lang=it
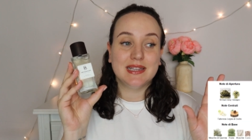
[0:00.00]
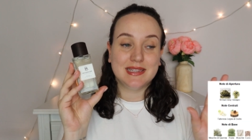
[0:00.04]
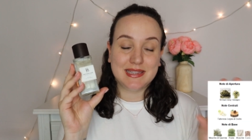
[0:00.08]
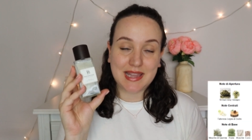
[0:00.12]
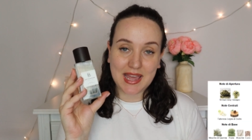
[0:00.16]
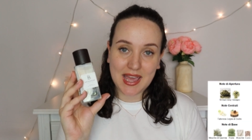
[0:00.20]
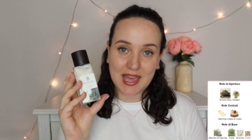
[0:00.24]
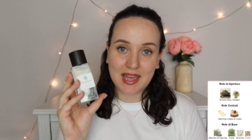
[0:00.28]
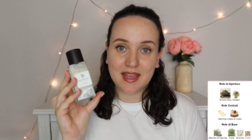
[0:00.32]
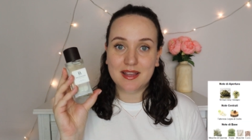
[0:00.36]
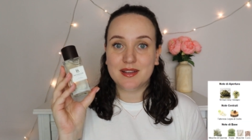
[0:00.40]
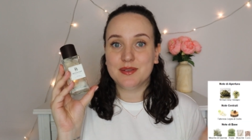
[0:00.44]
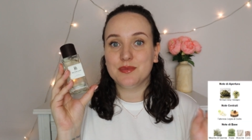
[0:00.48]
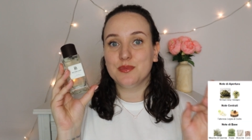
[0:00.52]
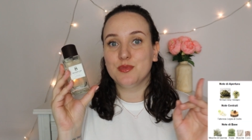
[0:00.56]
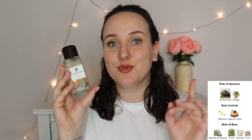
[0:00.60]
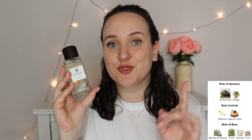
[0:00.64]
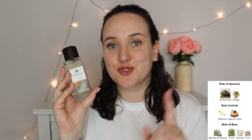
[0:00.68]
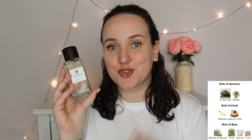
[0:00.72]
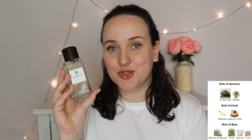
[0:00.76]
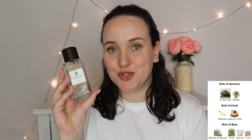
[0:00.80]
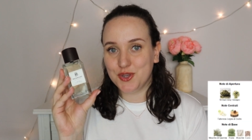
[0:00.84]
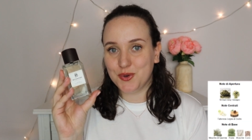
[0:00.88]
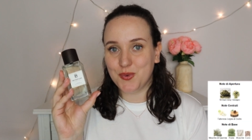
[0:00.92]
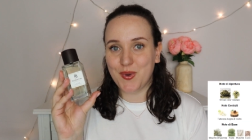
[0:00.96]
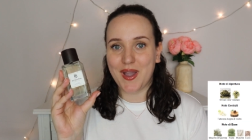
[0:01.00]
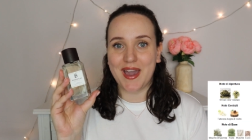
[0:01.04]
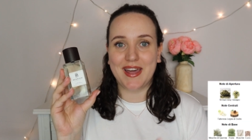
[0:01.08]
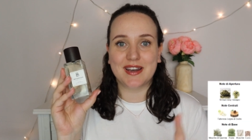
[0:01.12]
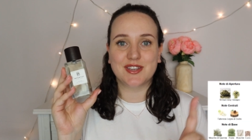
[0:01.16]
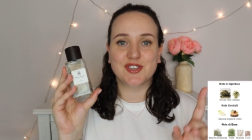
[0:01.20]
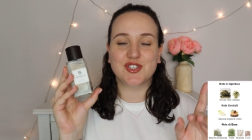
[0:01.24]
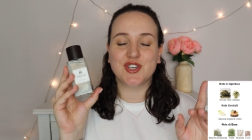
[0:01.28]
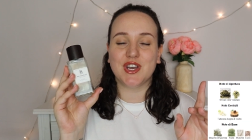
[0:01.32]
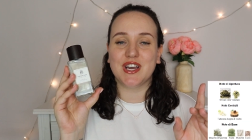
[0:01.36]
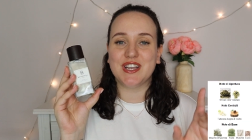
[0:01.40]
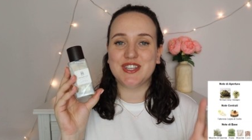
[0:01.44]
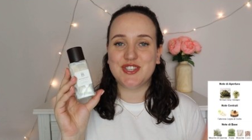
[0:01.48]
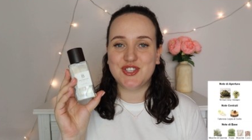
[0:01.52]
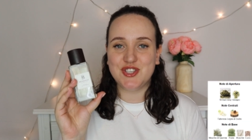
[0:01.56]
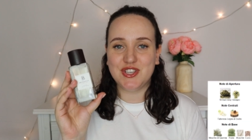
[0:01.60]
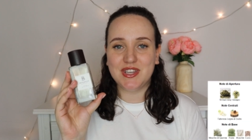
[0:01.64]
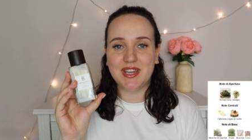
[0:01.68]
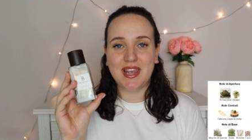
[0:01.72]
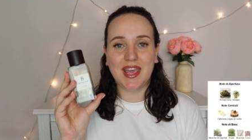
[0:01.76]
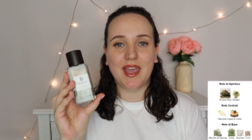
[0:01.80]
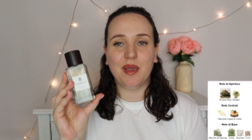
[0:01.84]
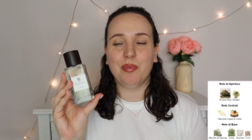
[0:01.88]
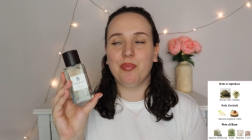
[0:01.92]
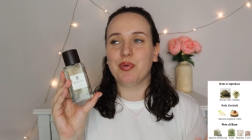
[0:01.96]
tè, muschio di quercia,
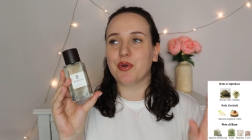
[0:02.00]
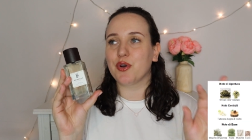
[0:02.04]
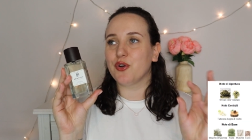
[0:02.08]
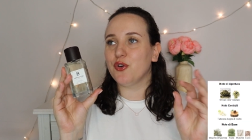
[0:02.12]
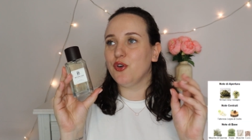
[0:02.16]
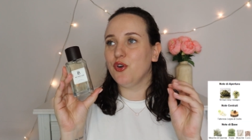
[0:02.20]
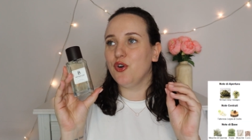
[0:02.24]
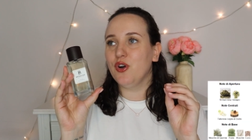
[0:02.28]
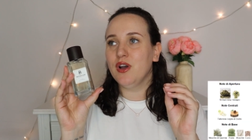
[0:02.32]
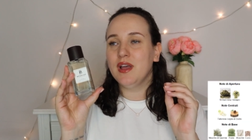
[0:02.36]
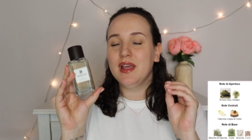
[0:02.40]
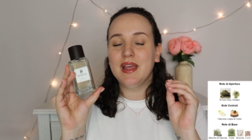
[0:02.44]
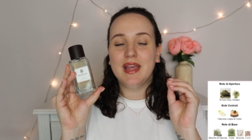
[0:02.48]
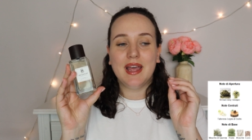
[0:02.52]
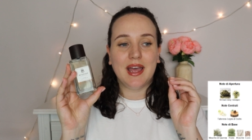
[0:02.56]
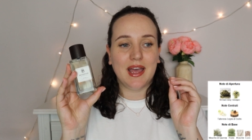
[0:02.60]
ginepro,